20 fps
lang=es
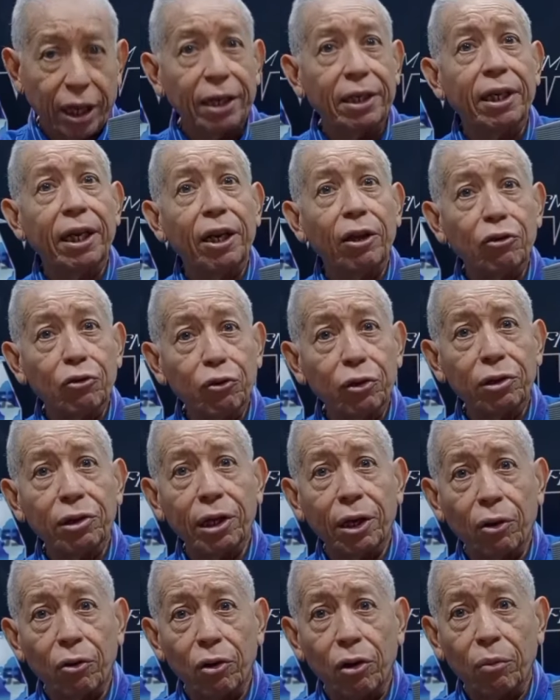O sea, ha tenido
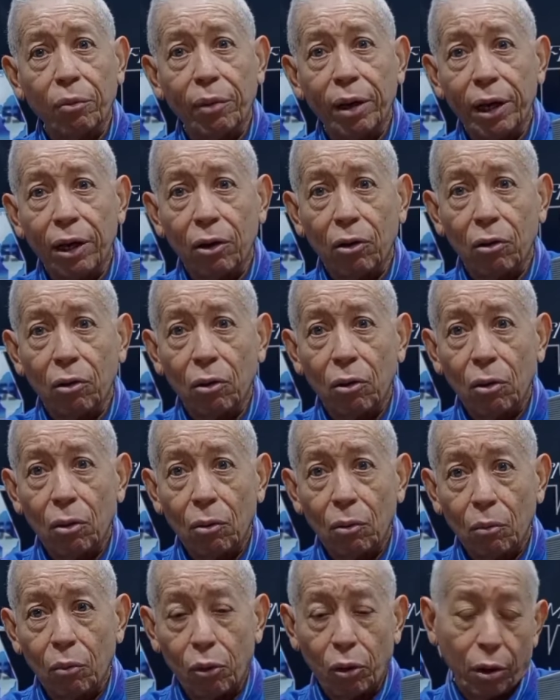su desarrollo en México,
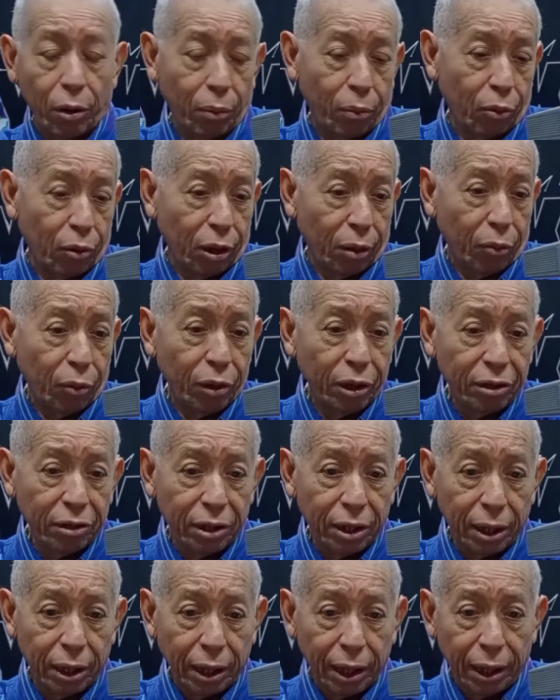porque
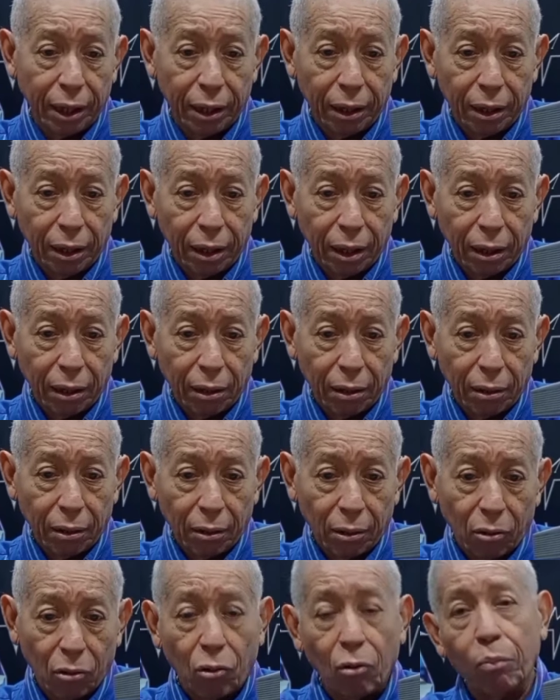podemos decir que
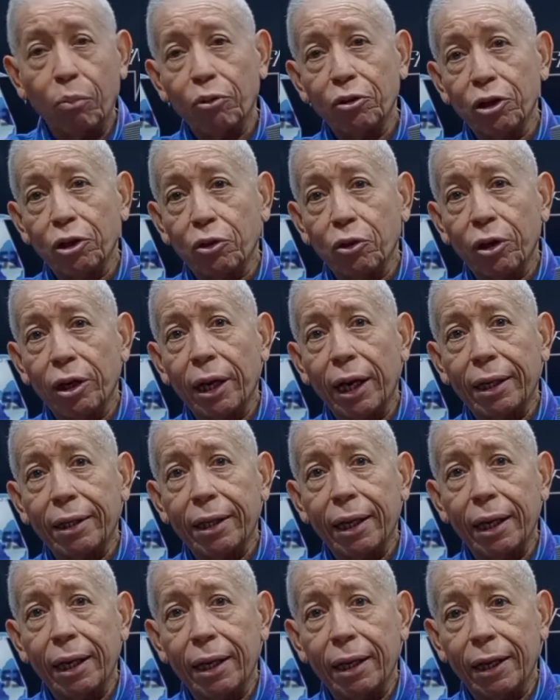compositores
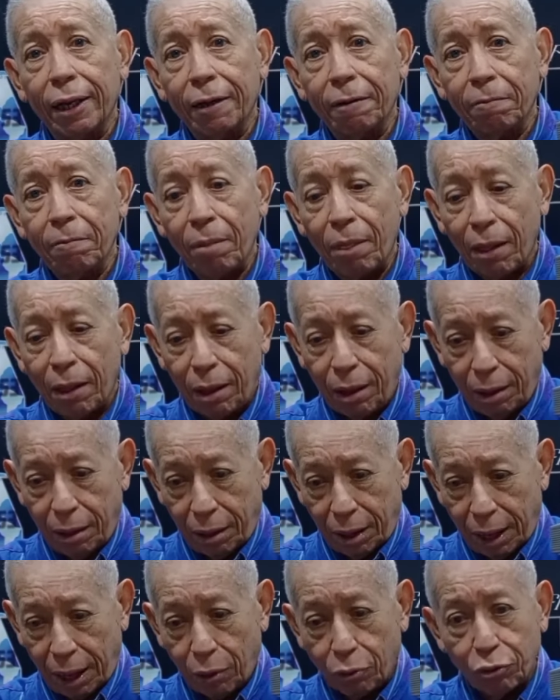de la talla de
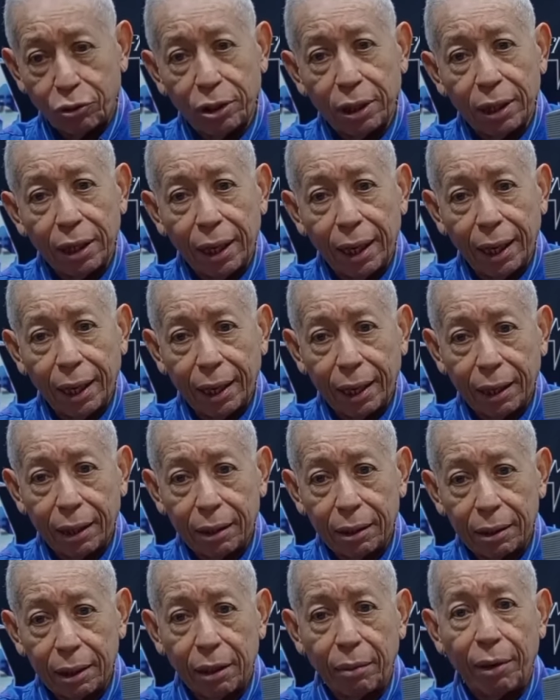Agustín
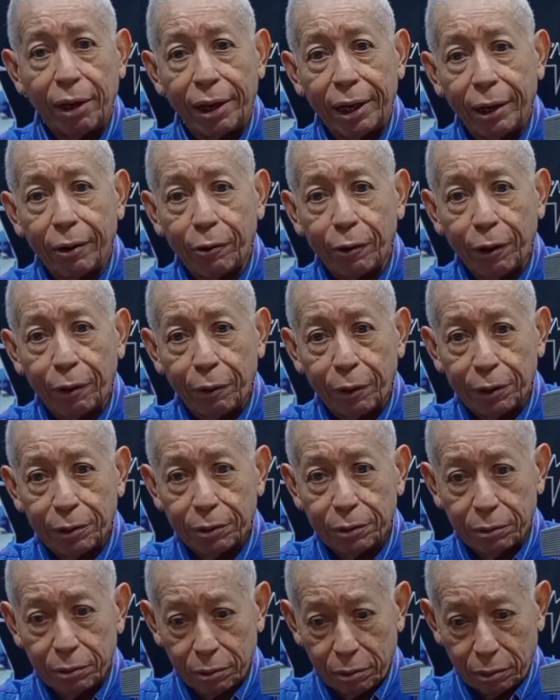Lara, de María
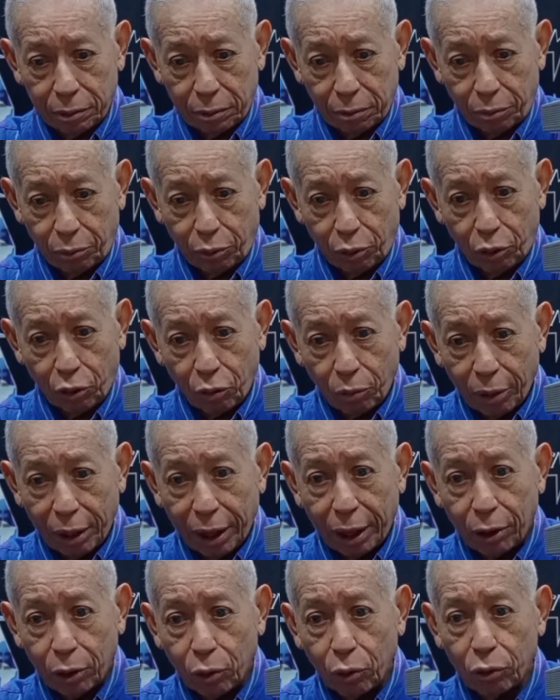Grieber, por
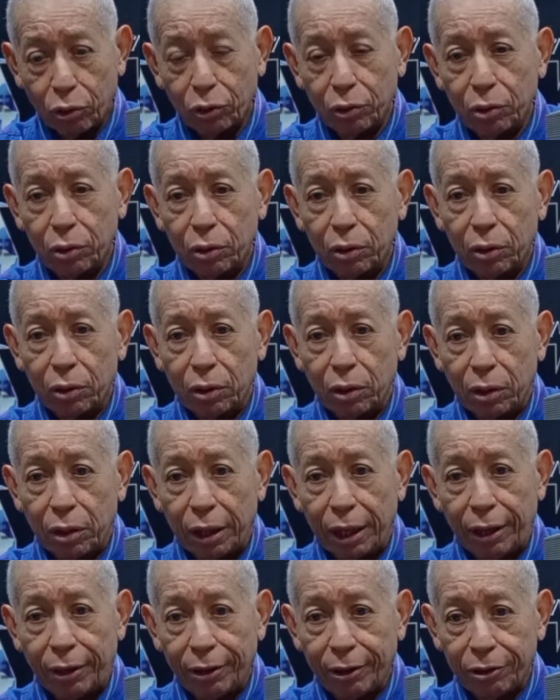nombrar dos,
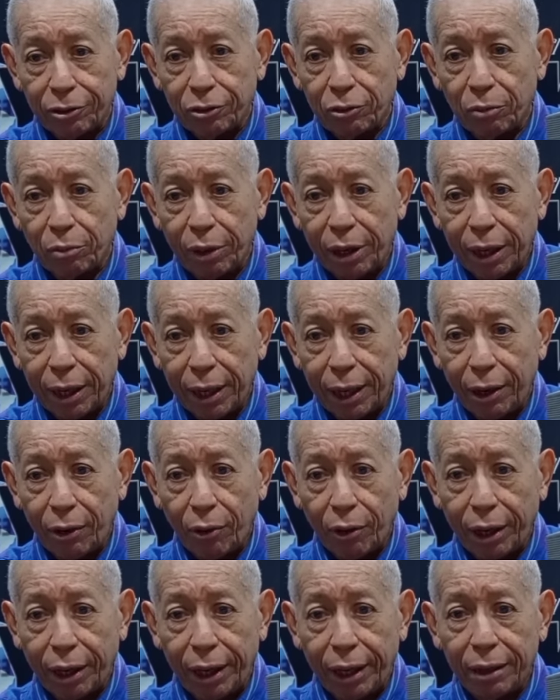de los que son
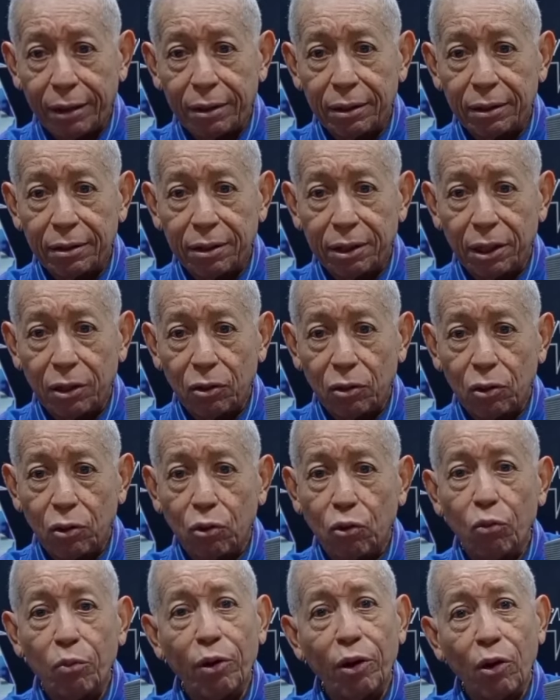mexicanos que han
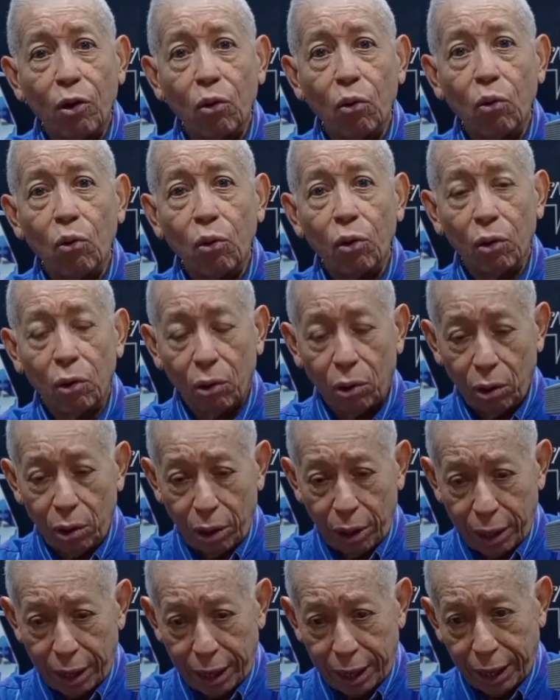sido número
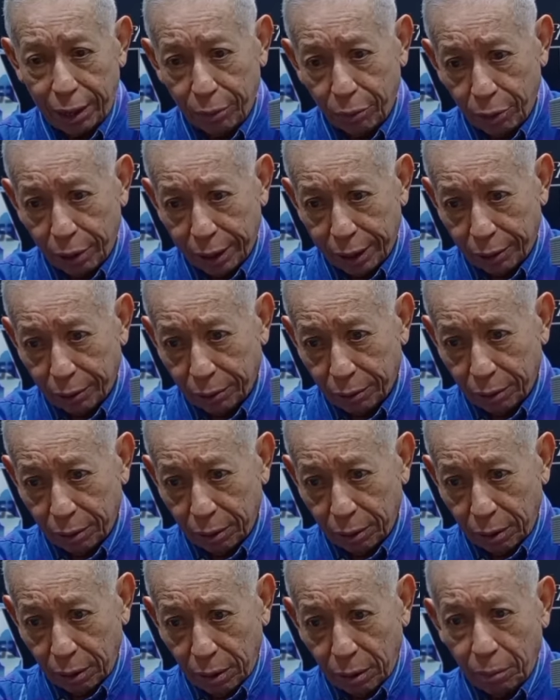uno en el
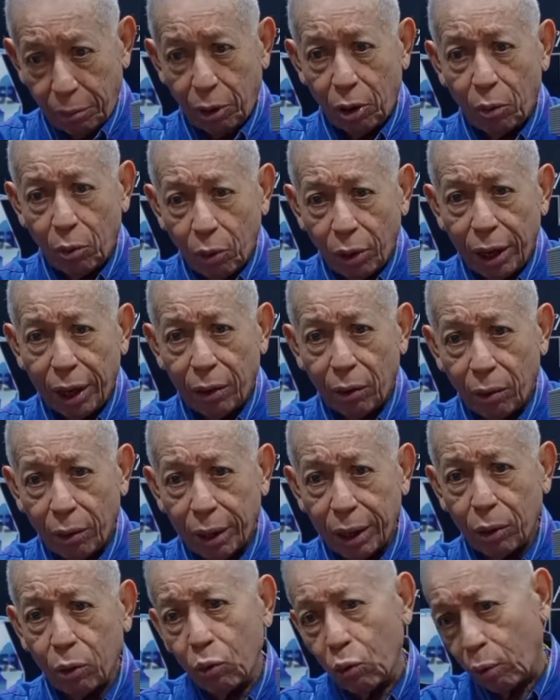bolero. Pero el
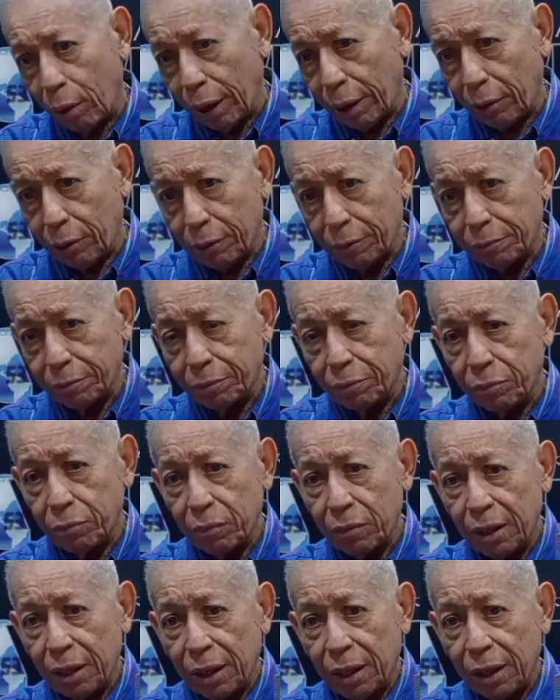bolero es cubano.